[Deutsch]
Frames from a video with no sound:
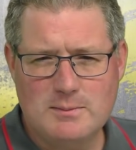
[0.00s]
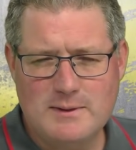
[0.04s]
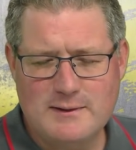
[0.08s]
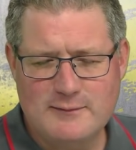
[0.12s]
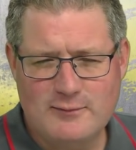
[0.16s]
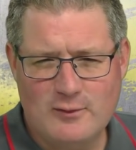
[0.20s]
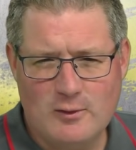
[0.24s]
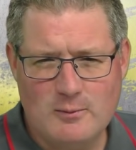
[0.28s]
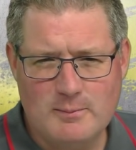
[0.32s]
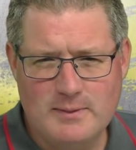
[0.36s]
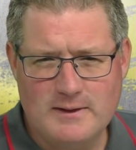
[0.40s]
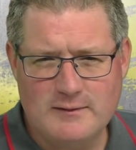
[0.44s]

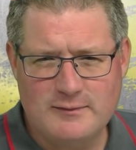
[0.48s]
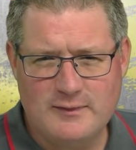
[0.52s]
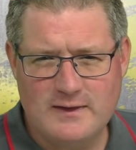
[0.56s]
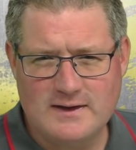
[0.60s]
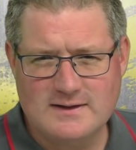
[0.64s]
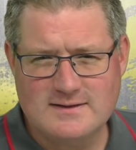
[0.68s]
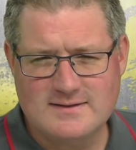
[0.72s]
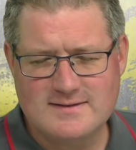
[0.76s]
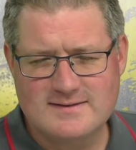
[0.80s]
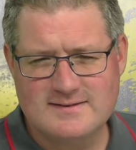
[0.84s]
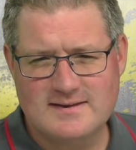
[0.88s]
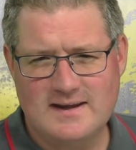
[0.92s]

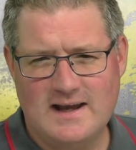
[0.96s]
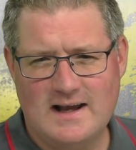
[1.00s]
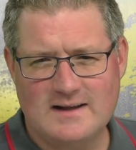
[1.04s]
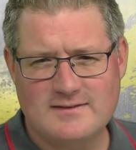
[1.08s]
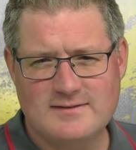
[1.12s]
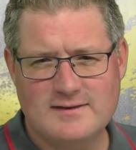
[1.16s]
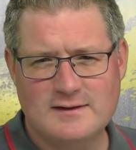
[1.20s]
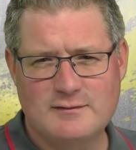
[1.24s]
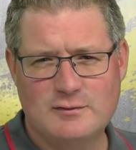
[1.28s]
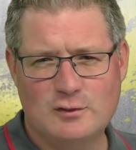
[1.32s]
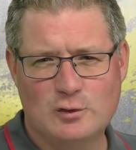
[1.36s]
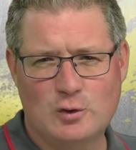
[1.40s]
BVB-Fans,
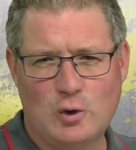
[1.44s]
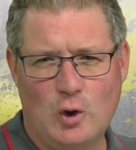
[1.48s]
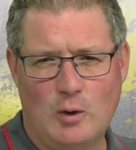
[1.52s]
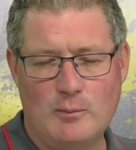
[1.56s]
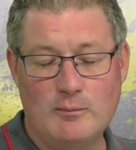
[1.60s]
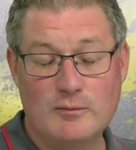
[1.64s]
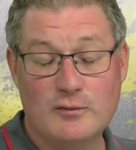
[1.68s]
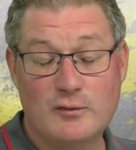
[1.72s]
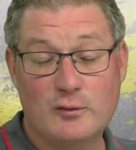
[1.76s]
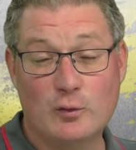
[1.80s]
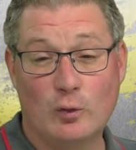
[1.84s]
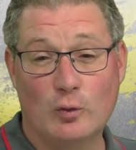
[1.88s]
herzlich
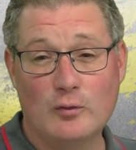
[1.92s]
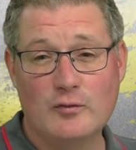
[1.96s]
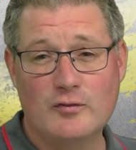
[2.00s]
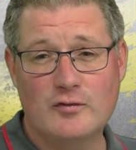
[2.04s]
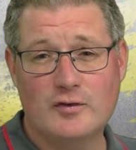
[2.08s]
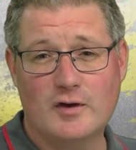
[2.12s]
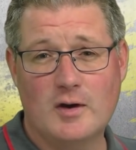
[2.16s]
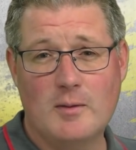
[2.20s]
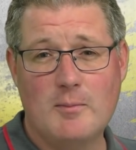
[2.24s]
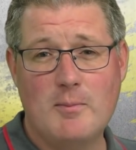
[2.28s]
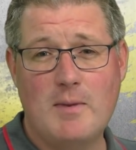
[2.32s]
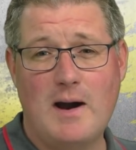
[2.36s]
willkommen zu
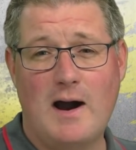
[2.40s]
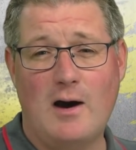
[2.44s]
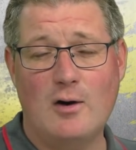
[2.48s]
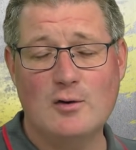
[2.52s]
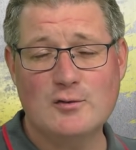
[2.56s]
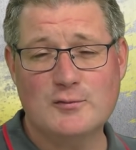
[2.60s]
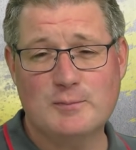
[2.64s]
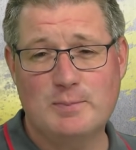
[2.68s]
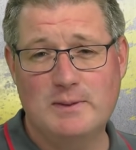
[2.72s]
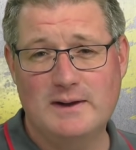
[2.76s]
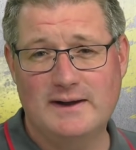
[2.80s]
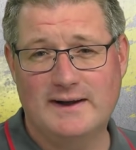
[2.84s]
unserem
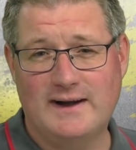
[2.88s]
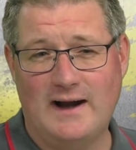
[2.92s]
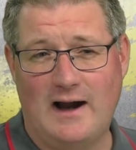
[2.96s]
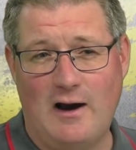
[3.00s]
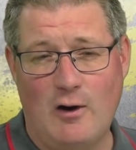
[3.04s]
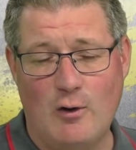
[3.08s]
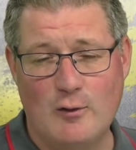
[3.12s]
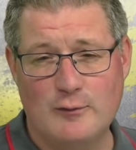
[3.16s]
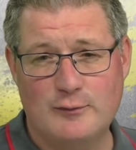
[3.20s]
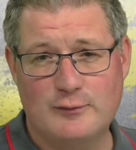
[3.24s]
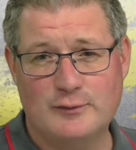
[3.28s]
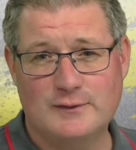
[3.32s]
Ausblick
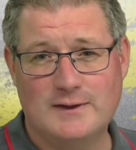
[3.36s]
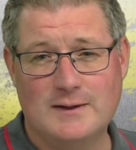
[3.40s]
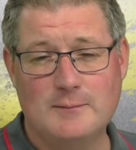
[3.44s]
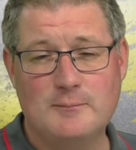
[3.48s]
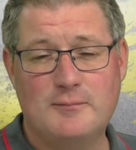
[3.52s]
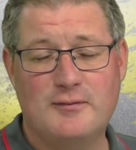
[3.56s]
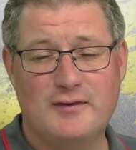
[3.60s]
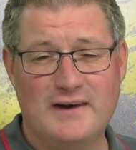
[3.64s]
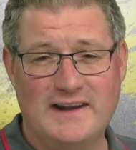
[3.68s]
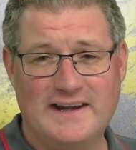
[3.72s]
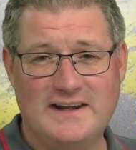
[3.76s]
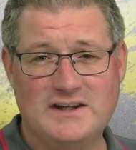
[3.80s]
auf den
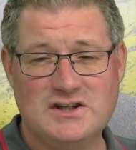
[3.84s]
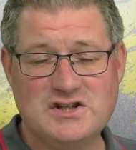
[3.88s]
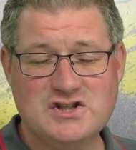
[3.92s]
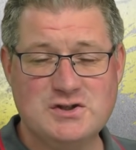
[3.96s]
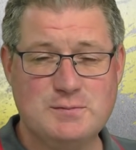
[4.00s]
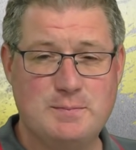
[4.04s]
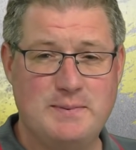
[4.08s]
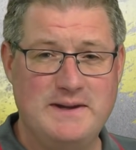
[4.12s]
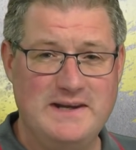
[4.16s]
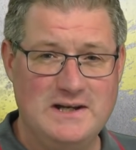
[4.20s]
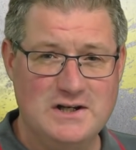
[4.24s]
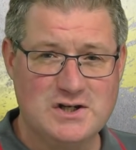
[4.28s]

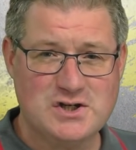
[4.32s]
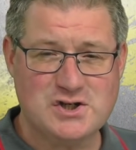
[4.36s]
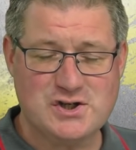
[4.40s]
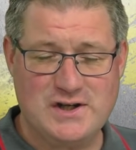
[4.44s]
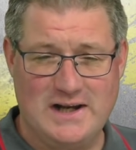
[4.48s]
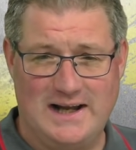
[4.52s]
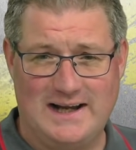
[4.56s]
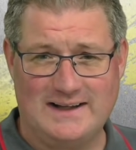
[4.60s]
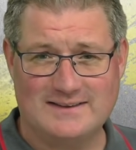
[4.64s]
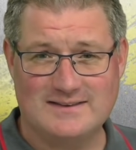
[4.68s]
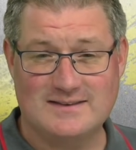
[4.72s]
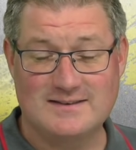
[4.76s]

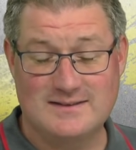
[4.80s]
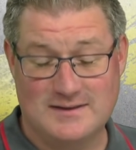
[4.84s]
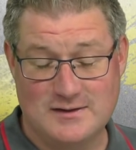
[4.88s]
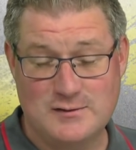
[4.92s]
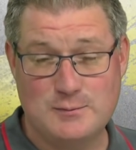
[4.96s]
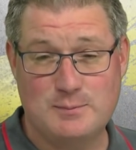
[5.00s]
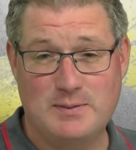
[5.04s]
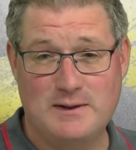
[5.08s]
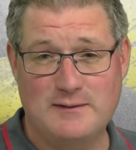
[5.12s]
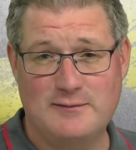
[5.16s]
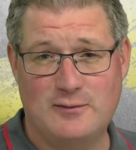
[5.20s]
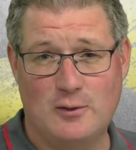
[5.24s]
Pflichtspielstart
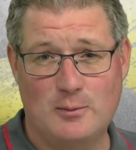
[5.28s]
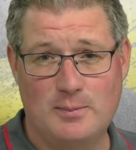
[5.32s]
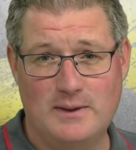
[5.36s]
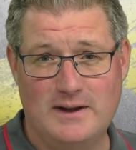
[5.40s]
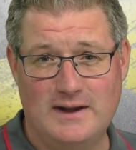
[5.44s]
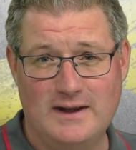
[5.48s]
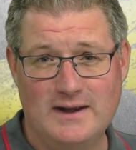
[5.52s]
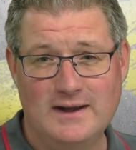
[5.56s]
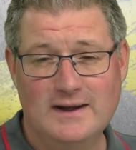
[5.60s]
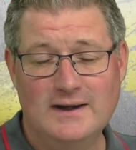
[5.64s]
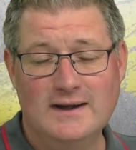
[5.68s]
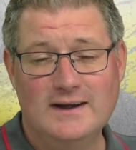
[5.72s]
des
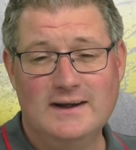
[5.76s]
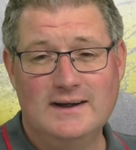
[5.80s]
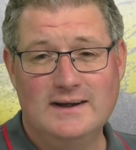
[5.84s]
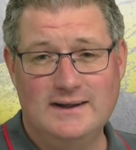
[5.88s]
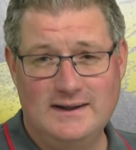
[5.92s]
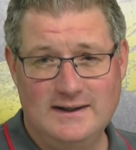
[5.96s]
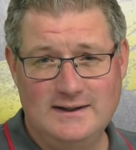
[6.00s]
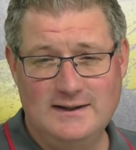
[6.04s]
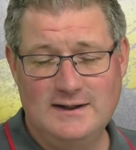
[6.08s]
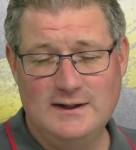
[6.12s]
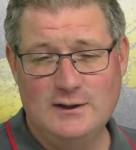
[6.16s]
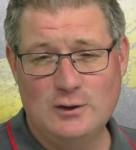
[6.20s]
BVB
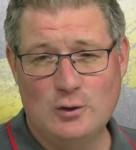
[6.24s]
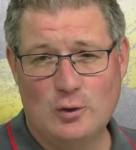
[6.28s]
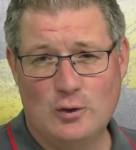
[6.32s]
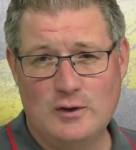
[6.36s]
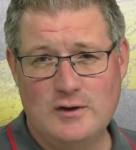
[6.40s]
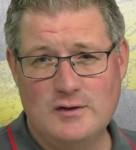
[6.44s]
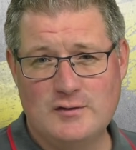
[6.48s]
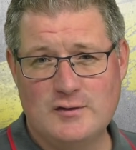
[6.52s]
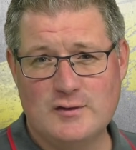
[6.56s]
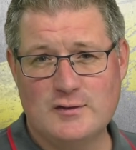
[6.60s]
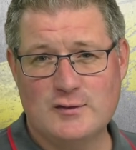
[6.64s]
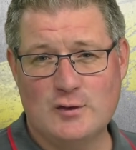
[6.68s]
in die
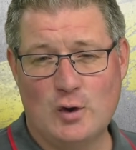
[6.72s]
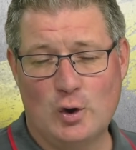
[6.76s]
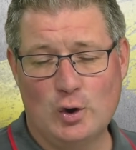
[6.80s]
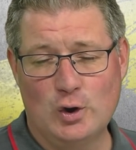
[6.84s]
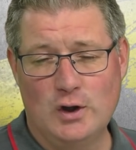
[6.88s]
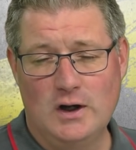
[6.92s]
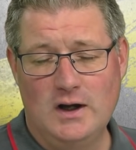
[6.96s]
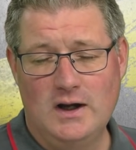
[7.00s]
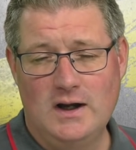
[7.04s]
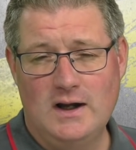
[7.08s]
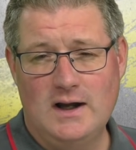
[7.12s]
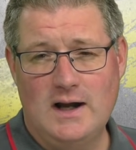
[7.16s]
neue Saison.
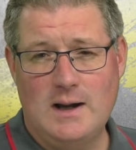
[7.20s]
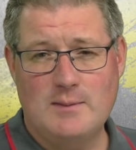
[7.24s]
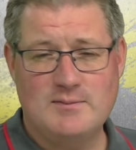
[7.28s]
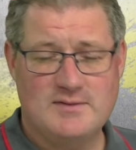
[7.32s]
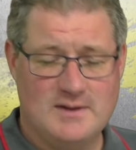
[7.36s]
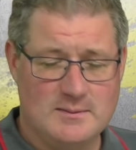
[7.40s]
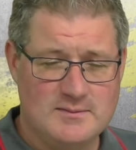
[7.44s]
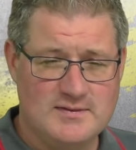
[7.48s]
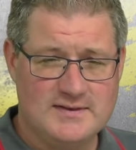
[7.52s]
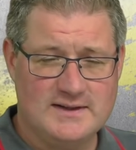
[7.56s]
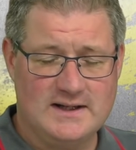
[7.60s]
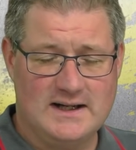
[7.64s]
Am
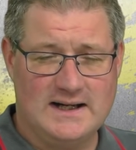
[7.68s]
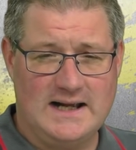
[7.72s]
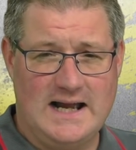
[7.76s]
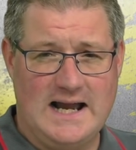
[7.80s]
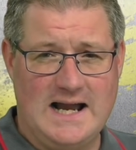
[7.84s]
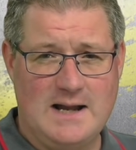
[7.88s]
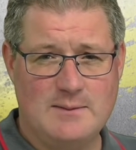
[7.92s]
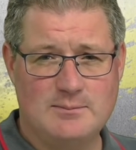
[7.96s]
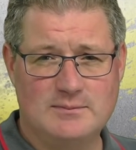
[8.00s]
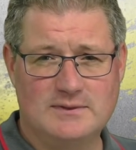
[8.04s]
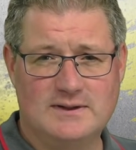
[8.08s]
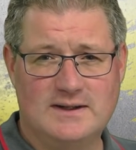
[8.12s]

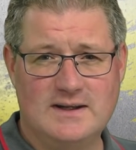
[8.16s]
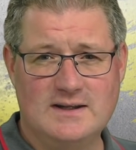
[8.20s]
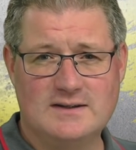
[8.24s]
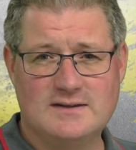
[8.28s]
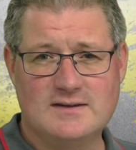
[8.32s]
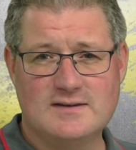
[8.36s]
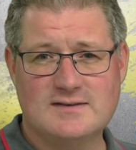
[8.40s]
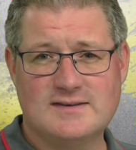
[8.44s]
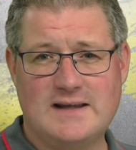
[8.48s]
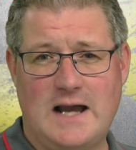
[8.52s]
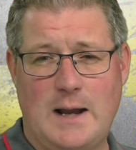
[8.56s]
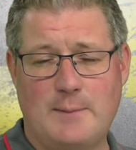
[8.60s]
Samstagabend geht
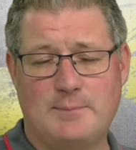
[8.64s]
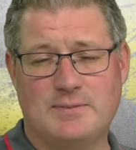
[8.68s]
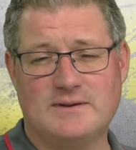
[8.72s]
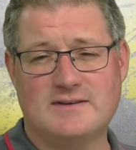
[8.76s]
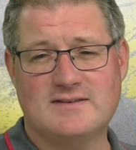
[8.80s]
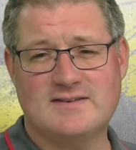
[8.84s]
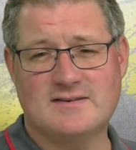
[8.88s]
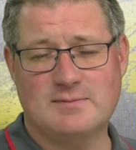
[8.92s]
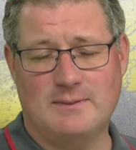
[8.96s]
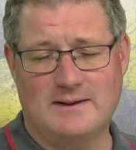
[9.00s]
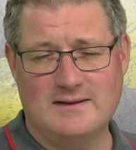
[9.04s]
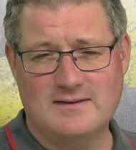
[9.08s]
es ab
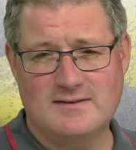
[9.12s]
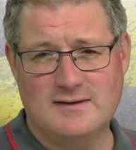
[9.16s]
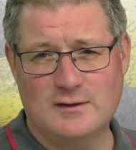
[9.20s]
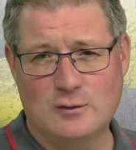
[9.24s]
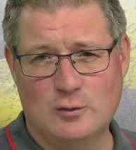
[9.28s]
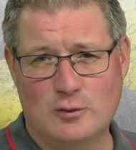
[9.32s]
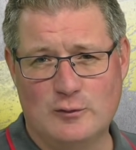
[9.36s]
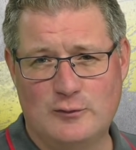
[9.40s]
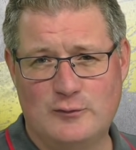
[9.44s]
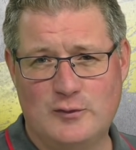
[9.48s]
20.45